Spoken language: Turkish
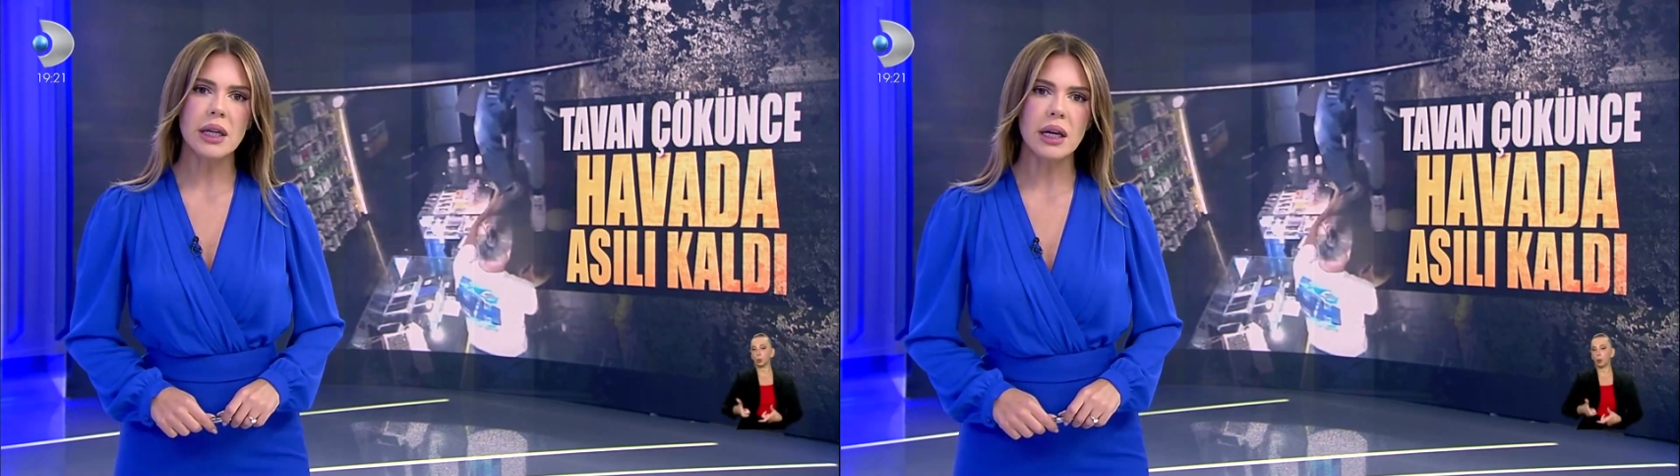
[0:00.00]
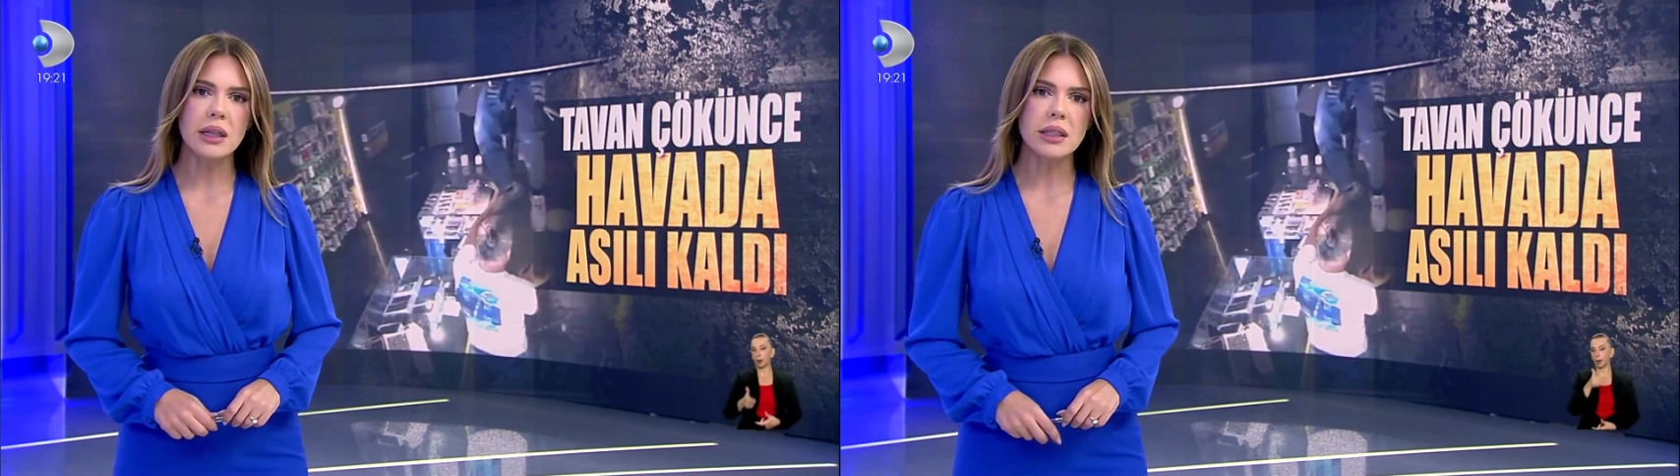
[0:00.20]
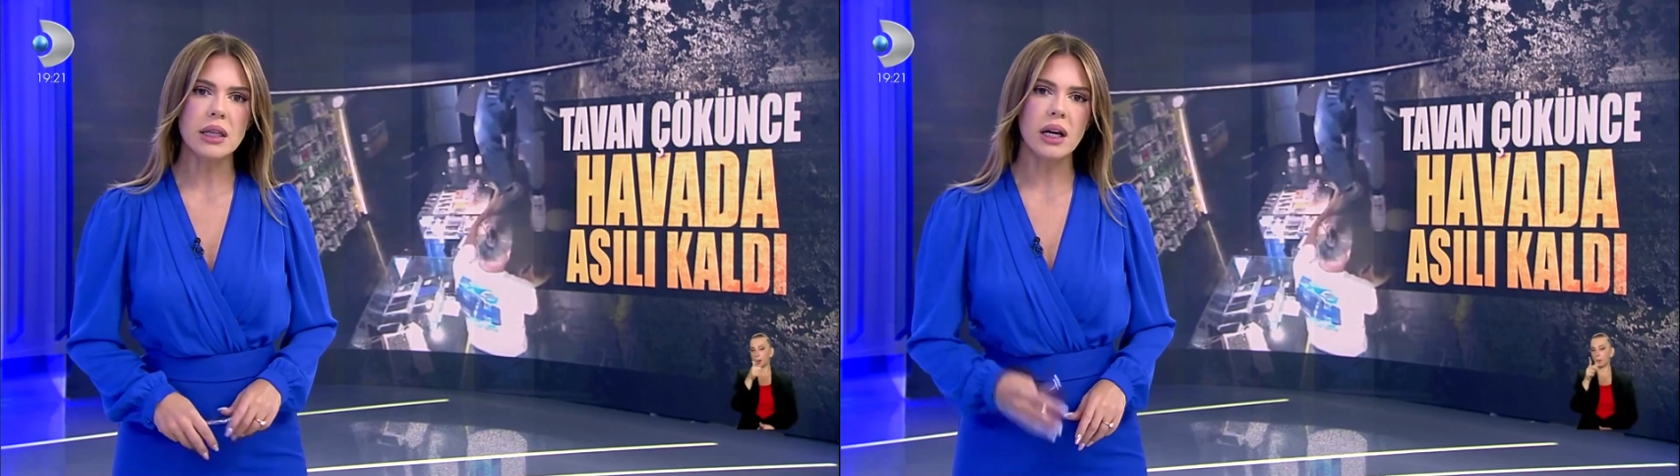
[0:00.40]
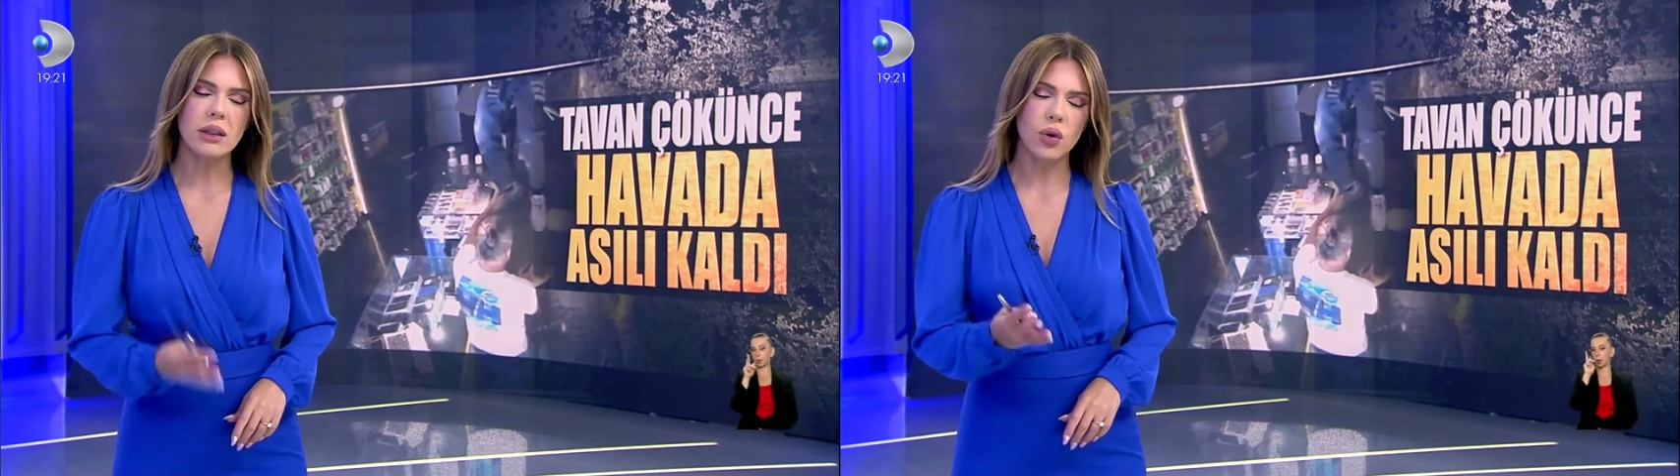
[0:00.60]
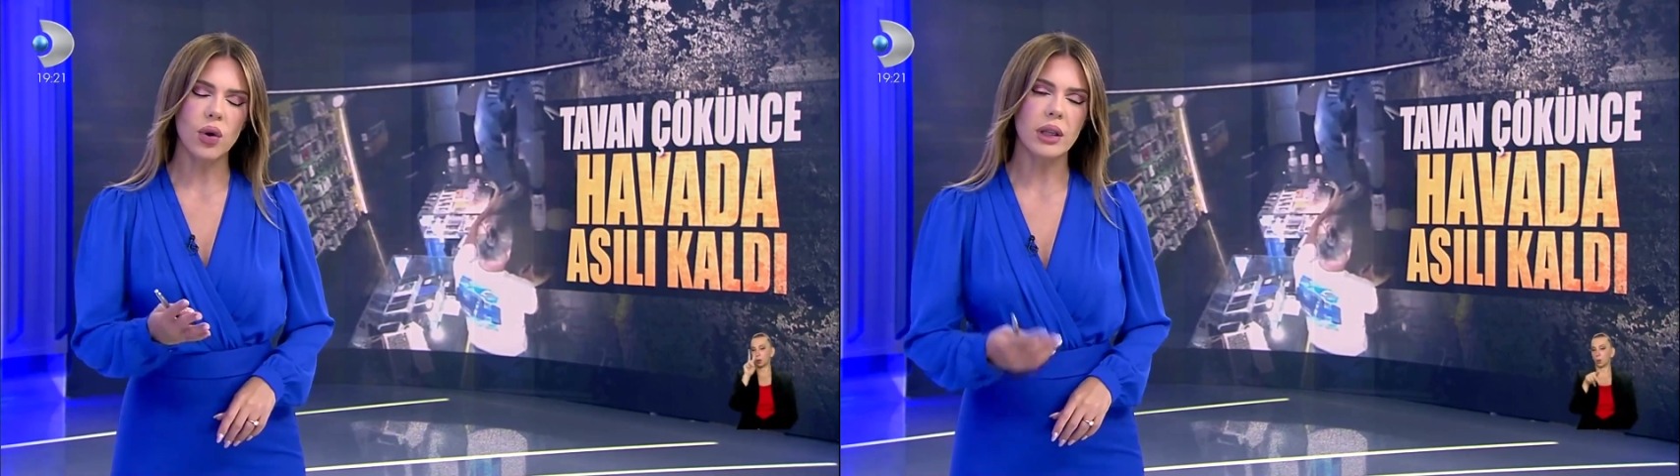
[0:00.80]
da
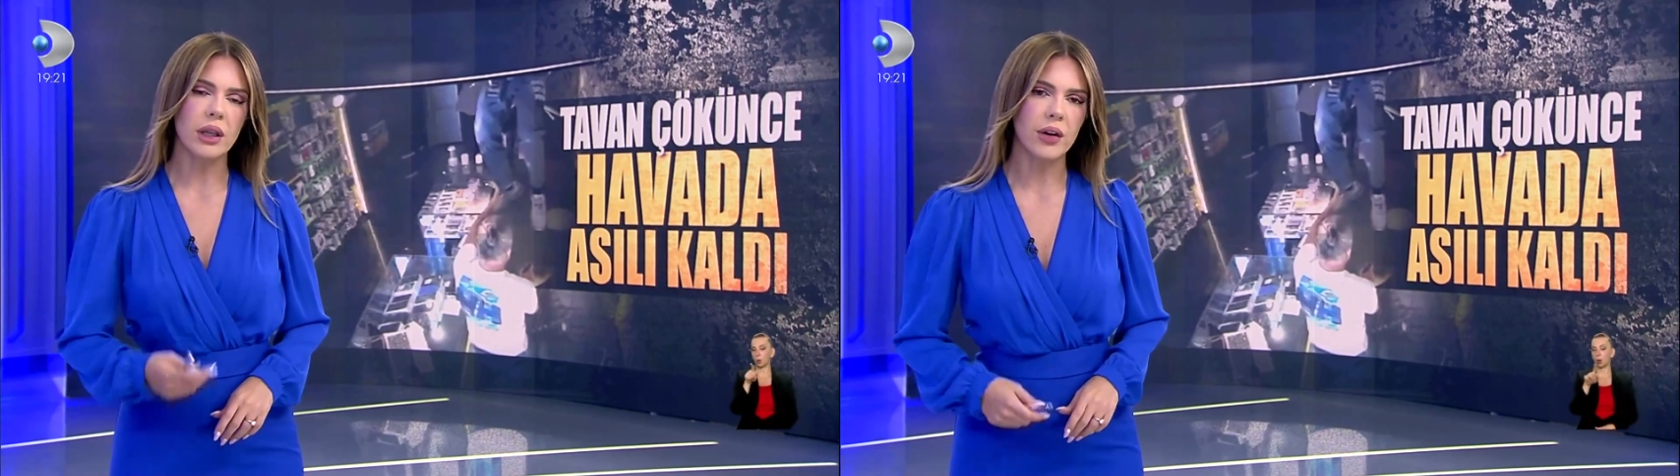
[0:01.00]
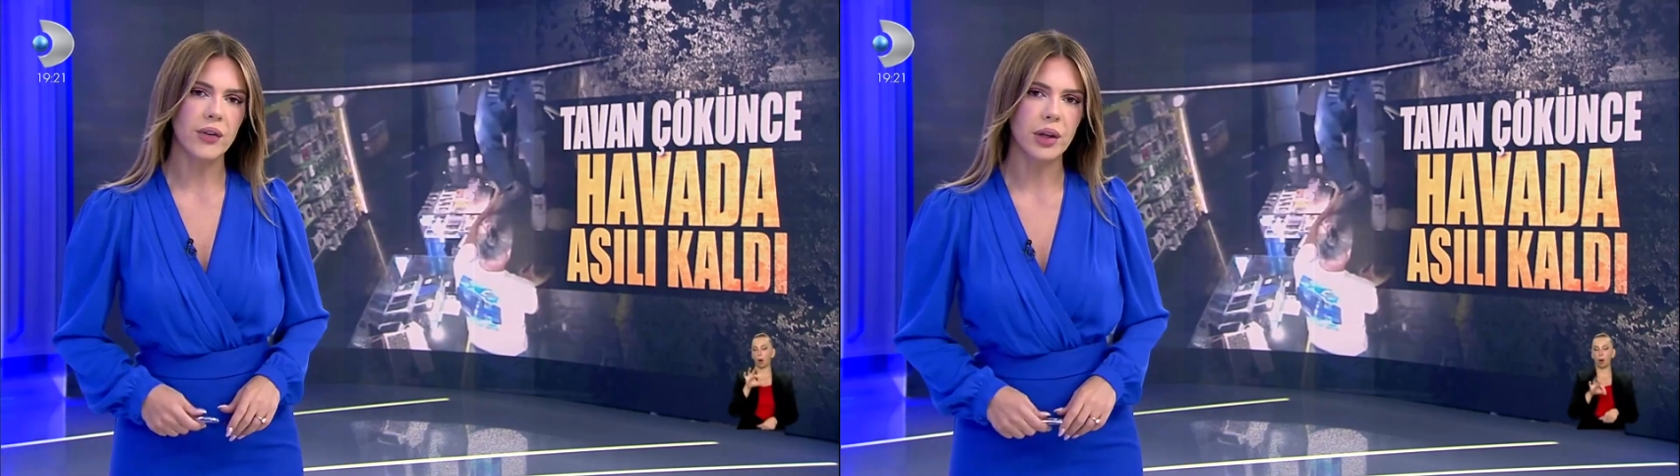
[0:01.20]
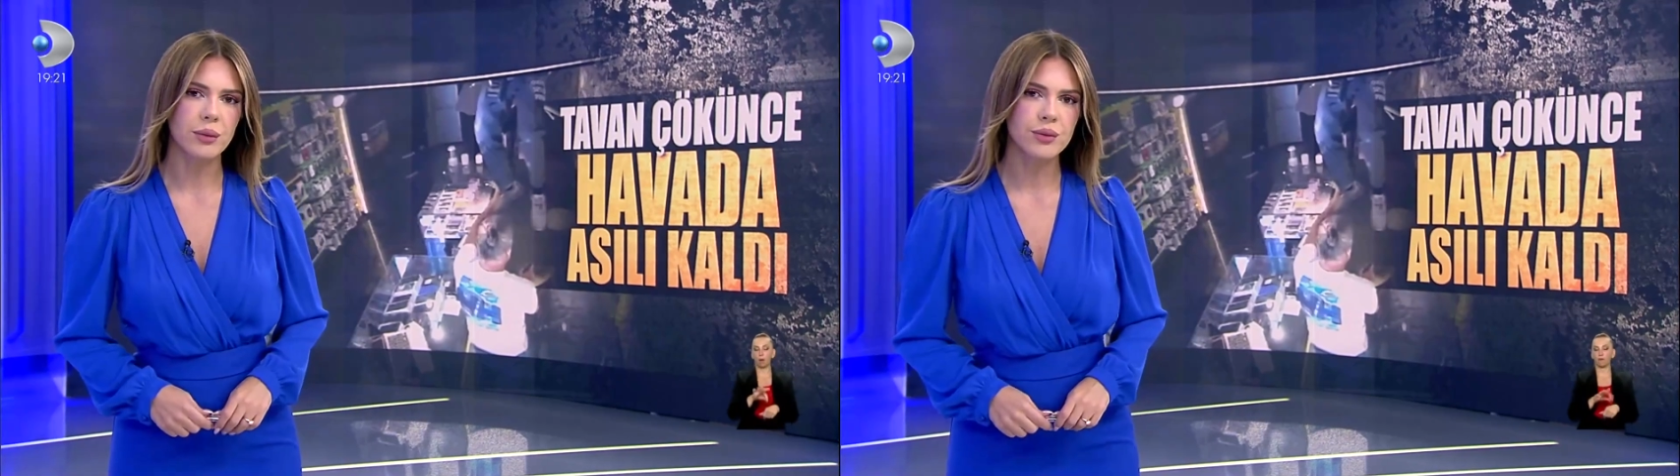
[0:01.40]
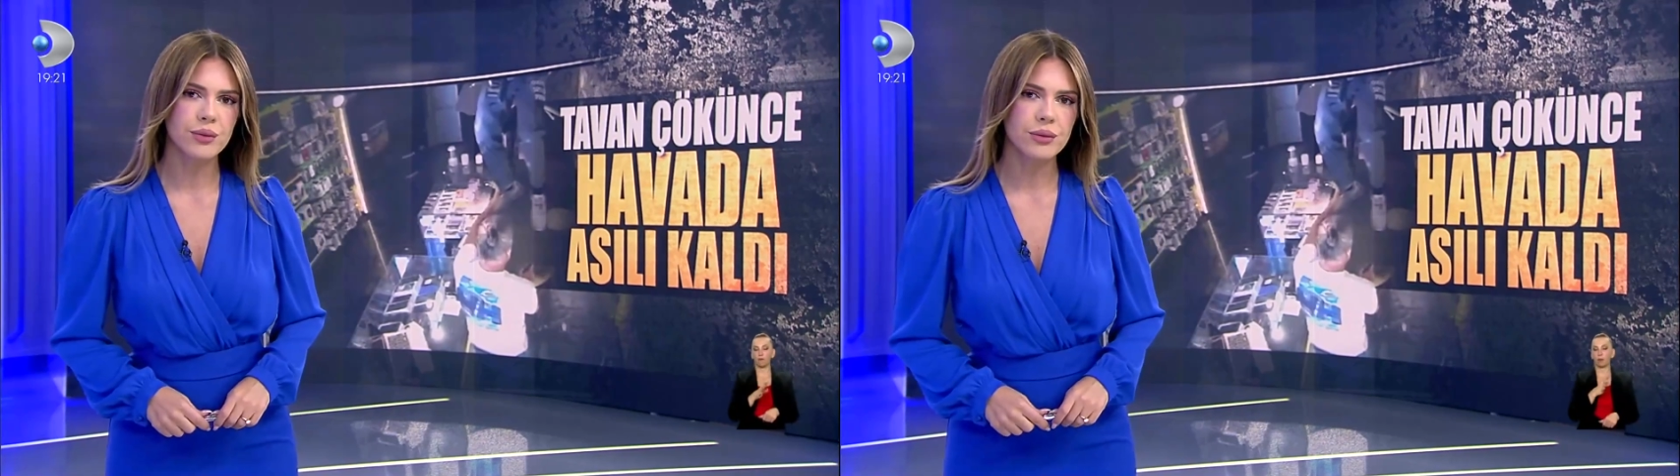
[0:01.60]
yansıyan o anlar efendim.